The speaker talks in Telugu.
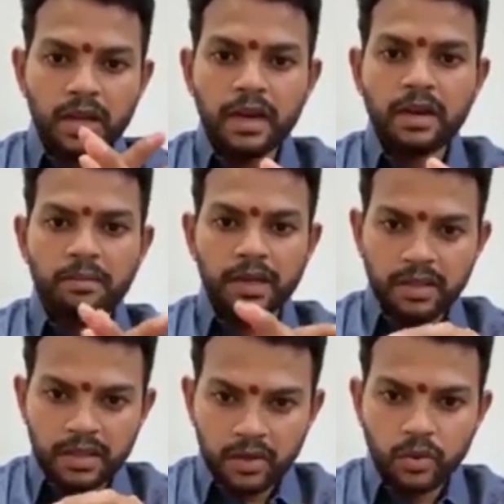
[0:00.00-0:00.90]
అలాగే
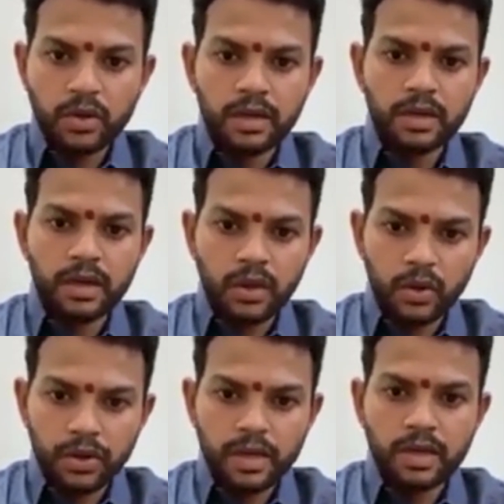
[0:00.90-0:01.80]
ఉన్నారని మీ అందరూ
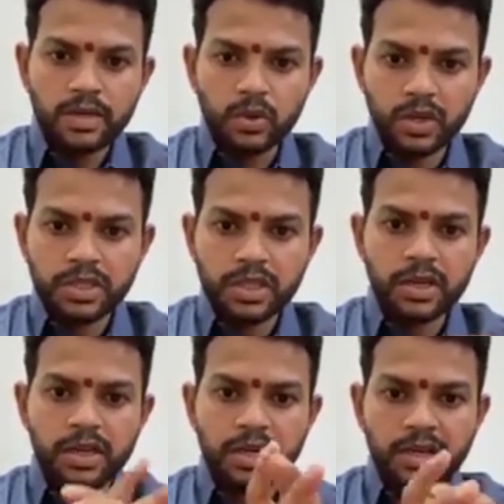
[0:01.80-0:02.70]
కూడా ఆరోగ్యంగా
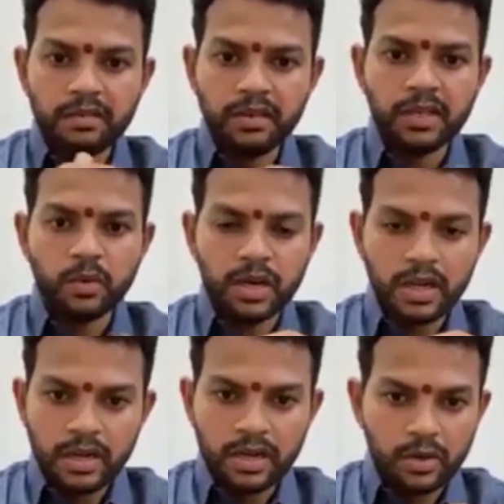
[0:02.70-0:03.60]
సురక్షితంగా
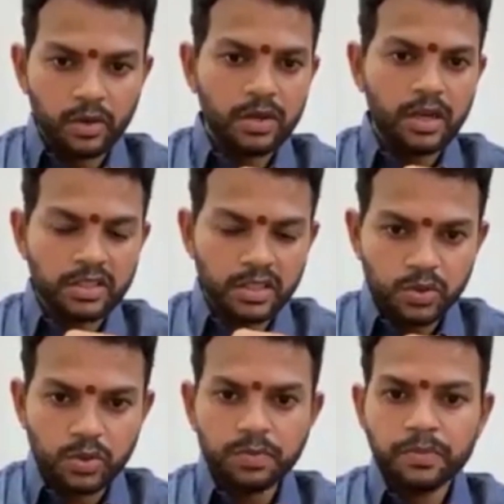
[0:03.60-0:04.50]
ఇంటి వద్దే ఉన్నారని
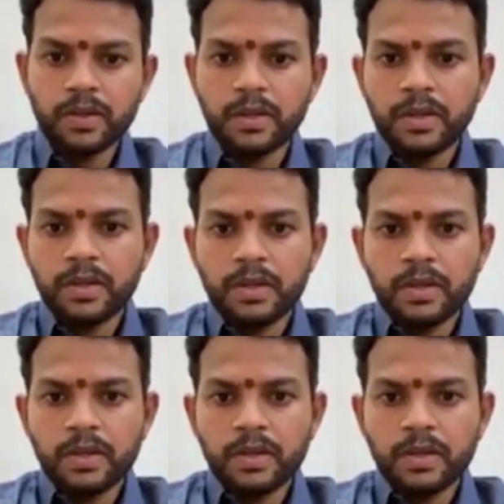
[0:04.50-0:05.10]
నేను ఆశిస్తూ